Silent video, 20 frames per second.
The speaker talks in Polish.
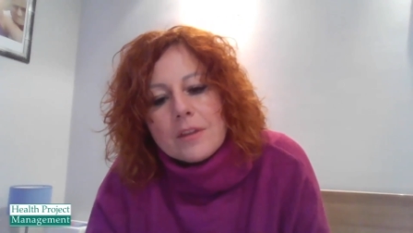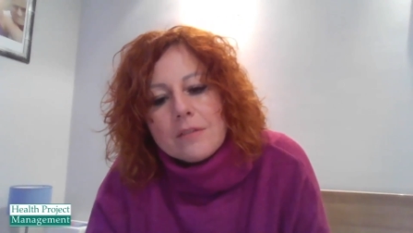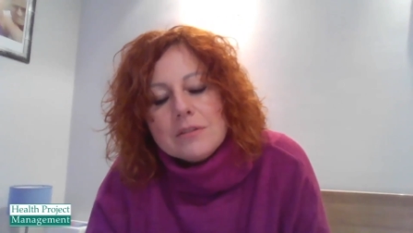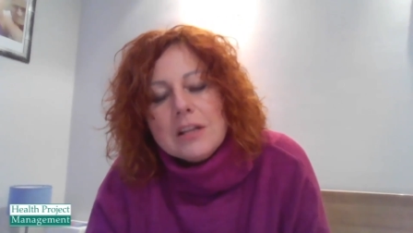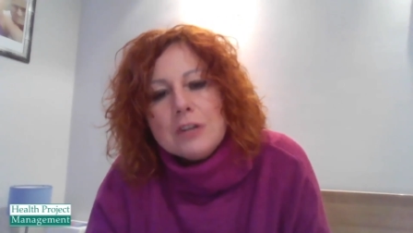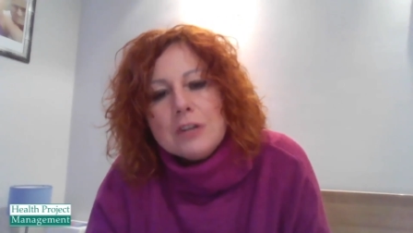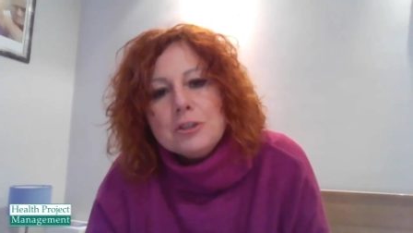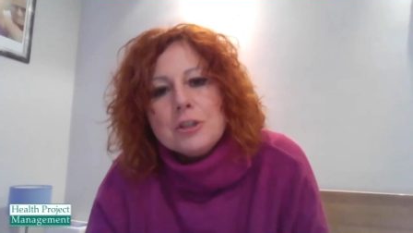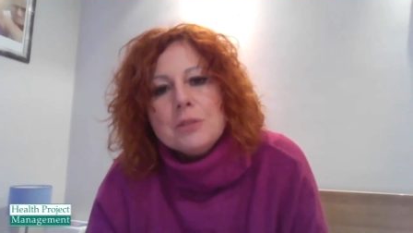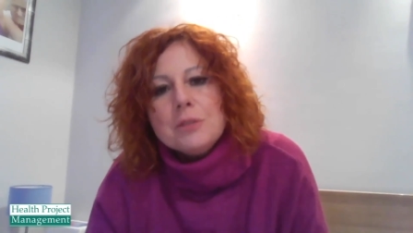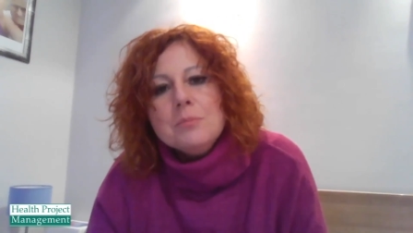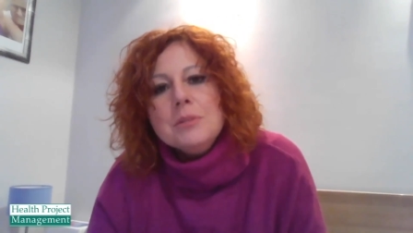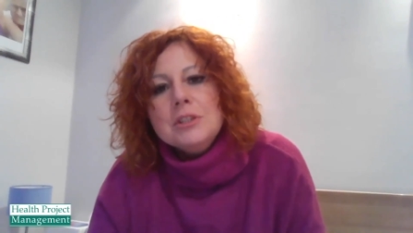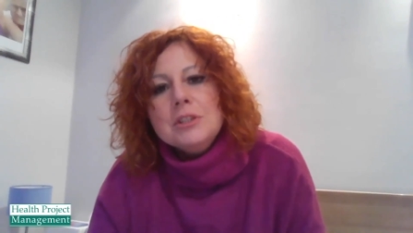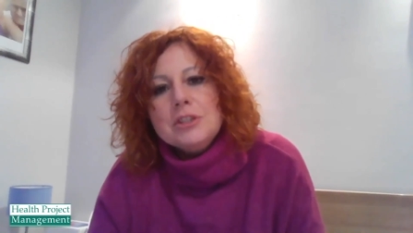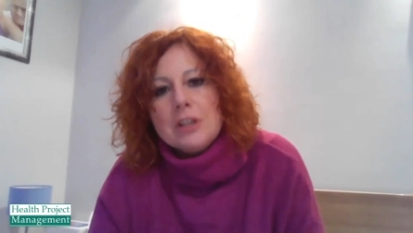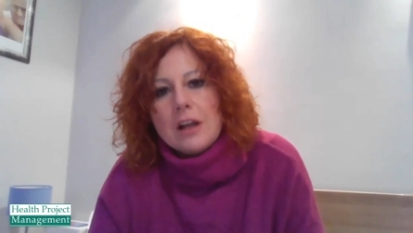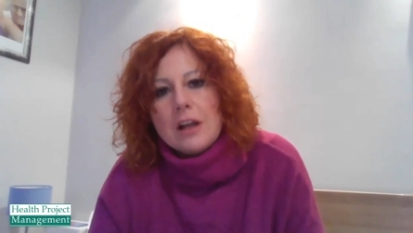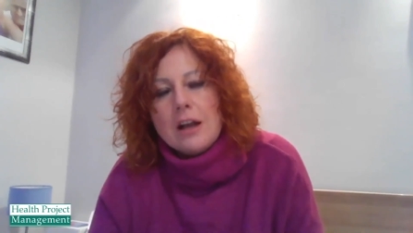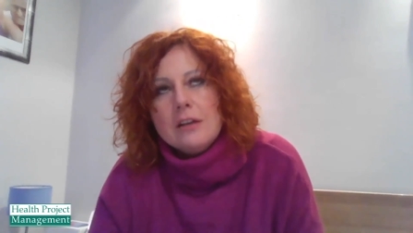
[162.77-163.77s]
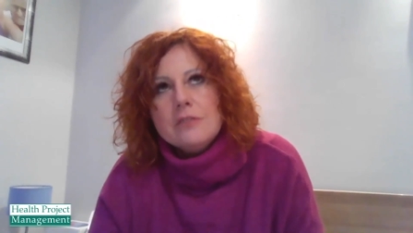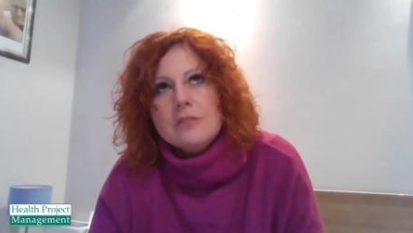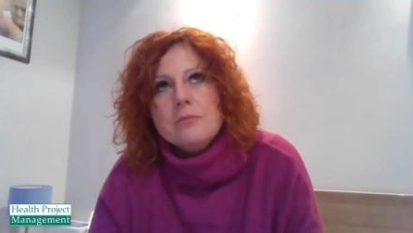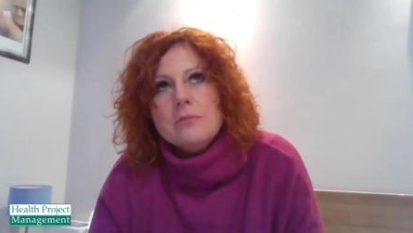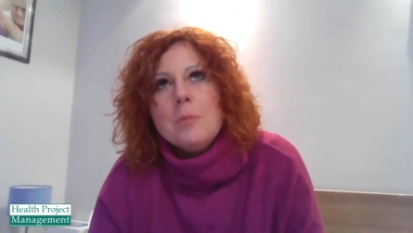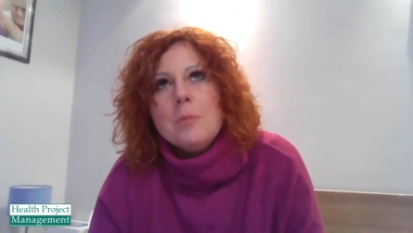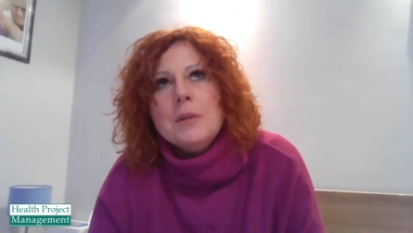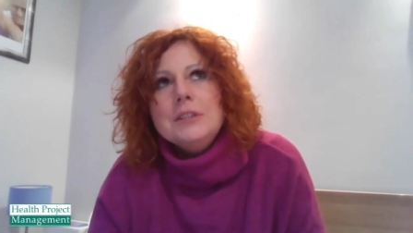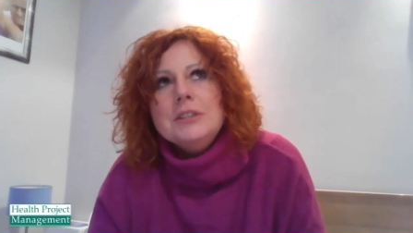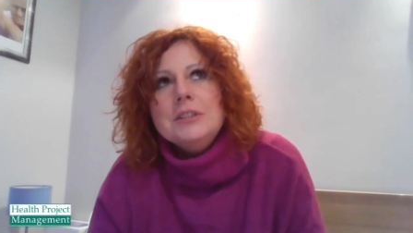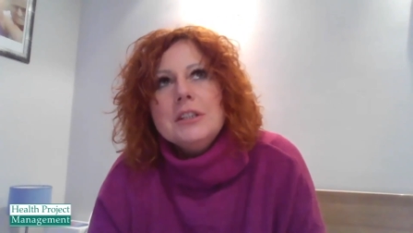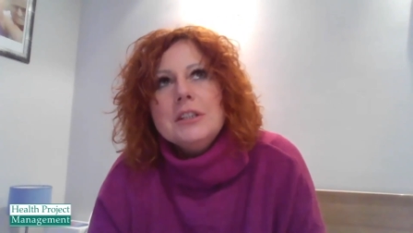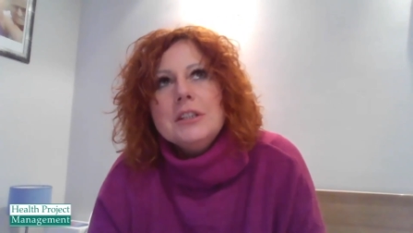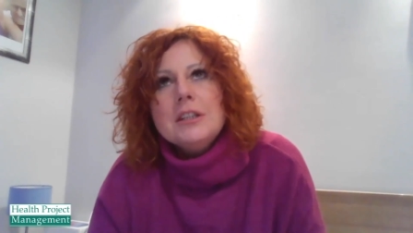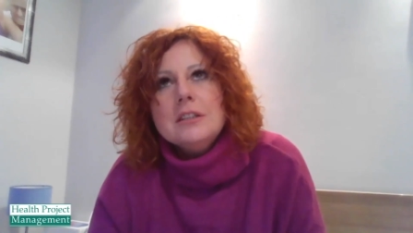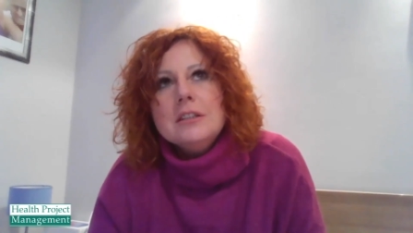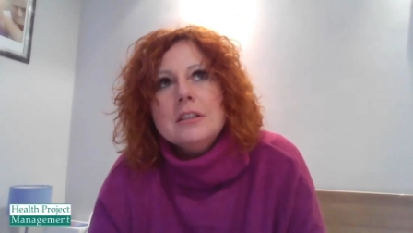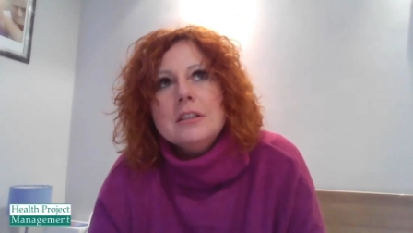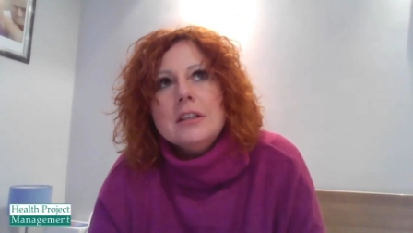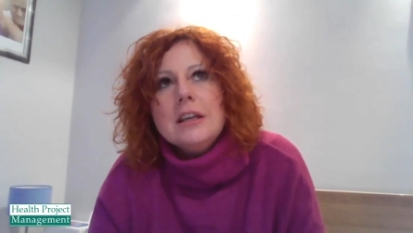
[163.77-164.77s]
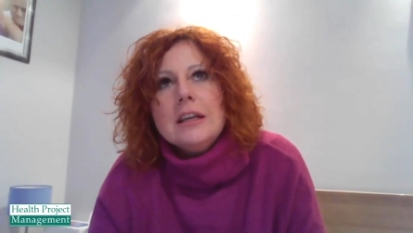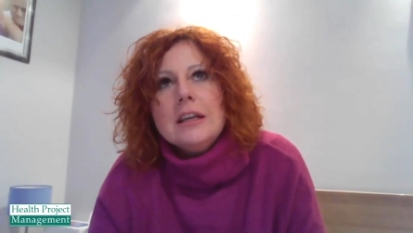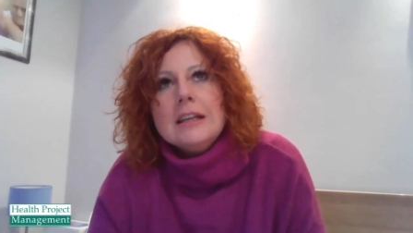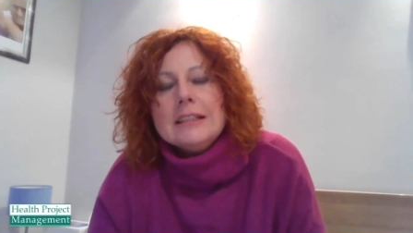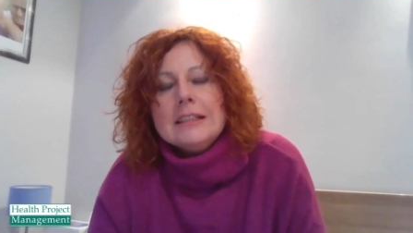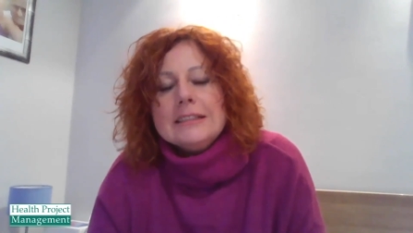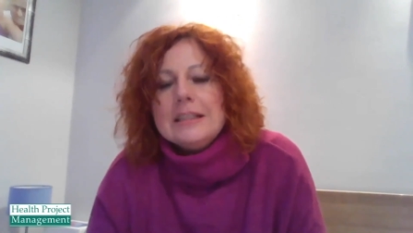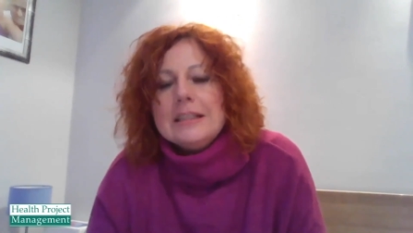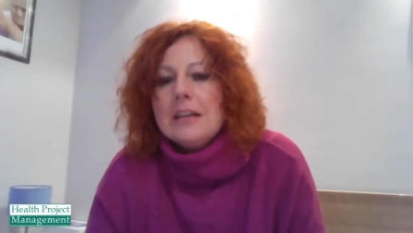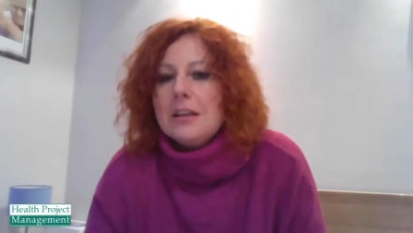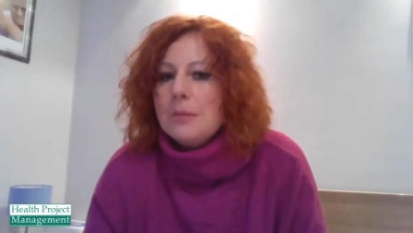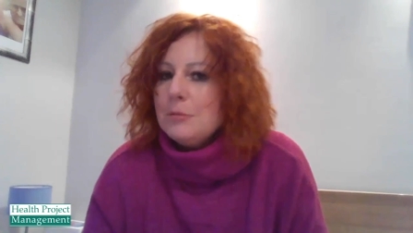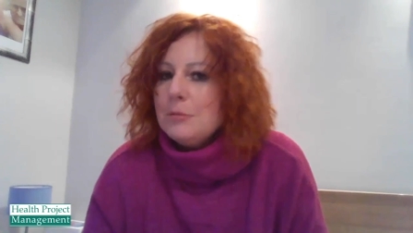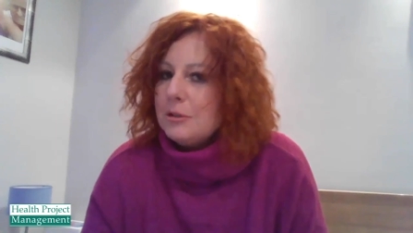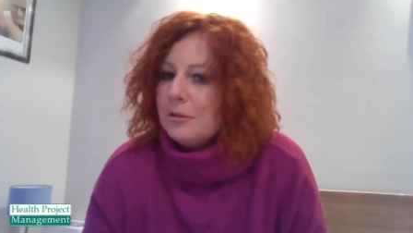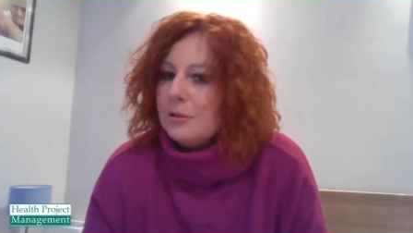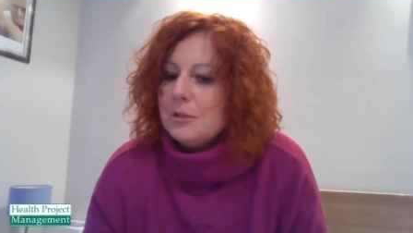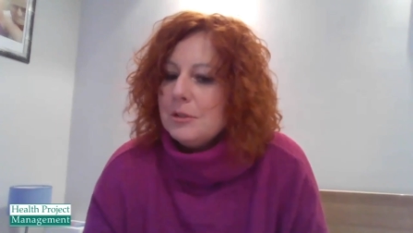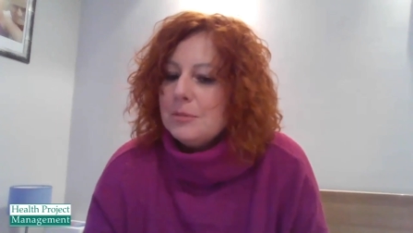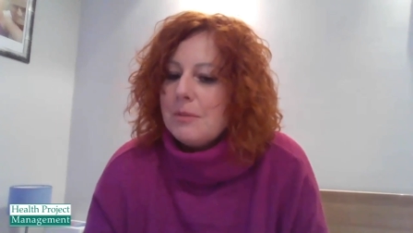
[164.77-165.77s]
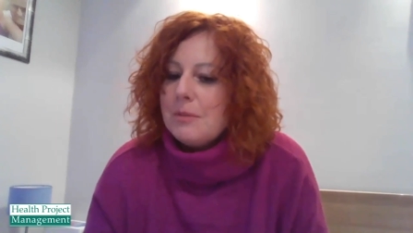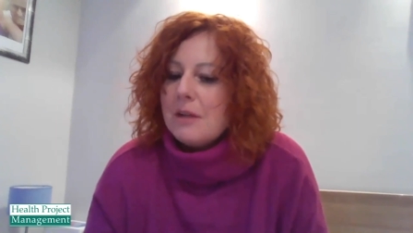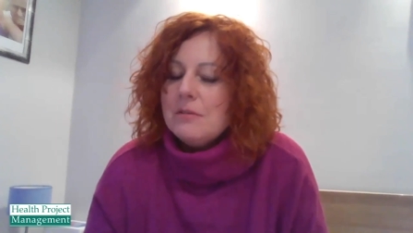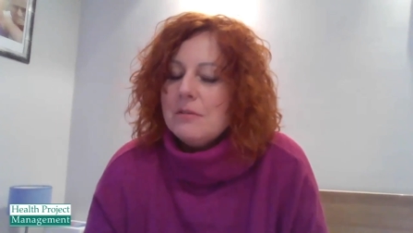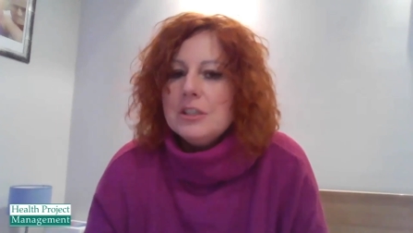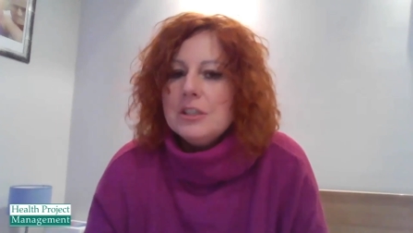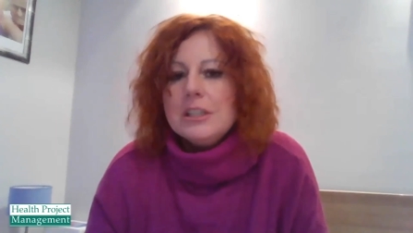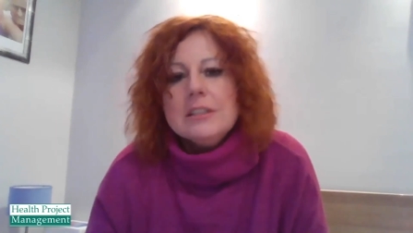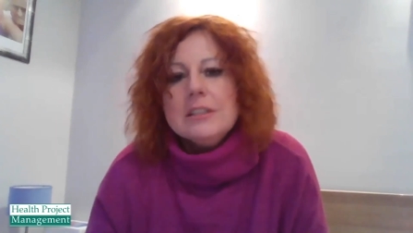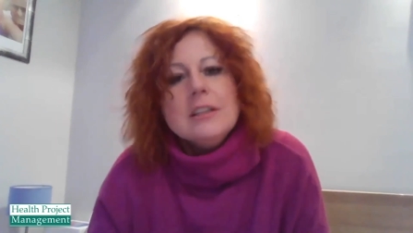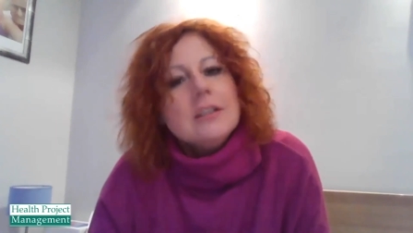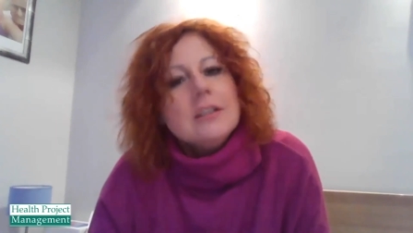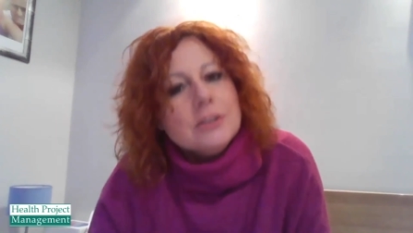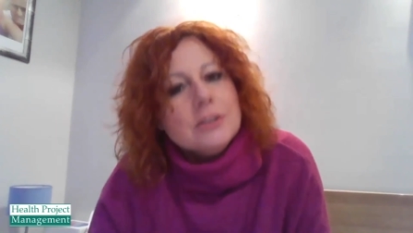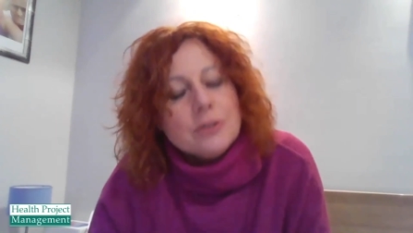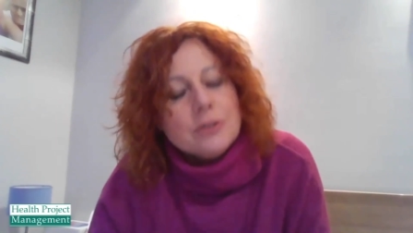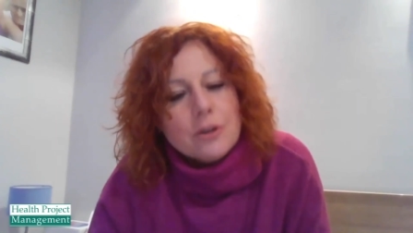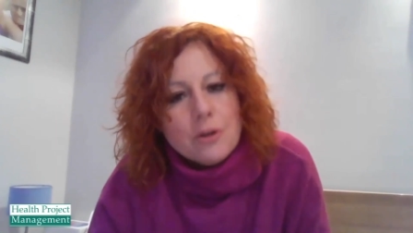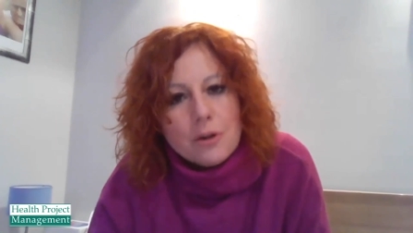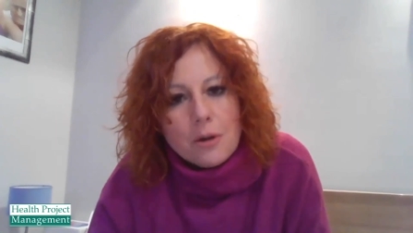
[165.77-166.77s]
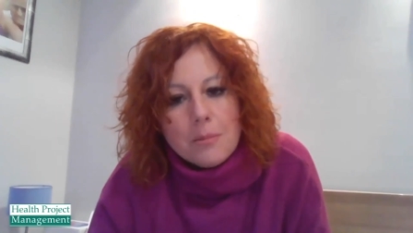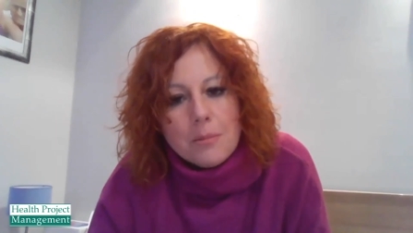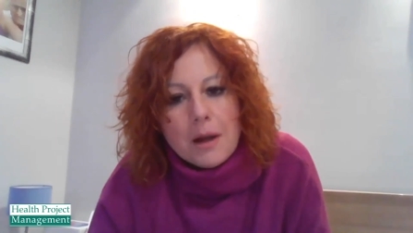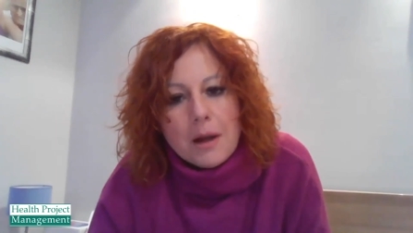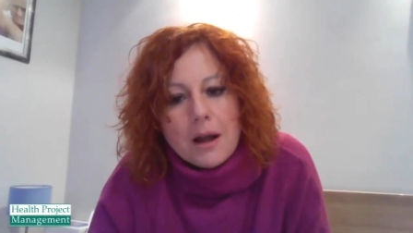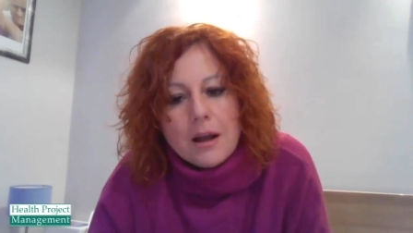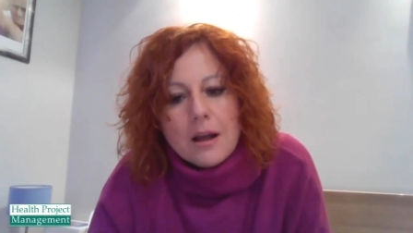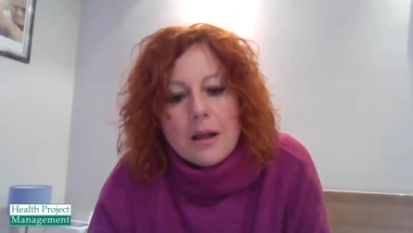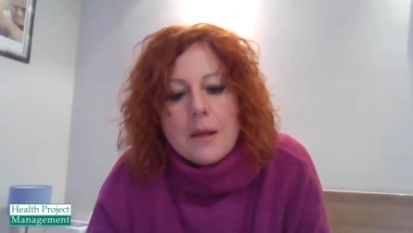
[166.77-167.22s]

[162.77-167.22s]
w naszych myślach w momencie, kiedy zdajemy sobie sprawę, że jednak jest to choroba.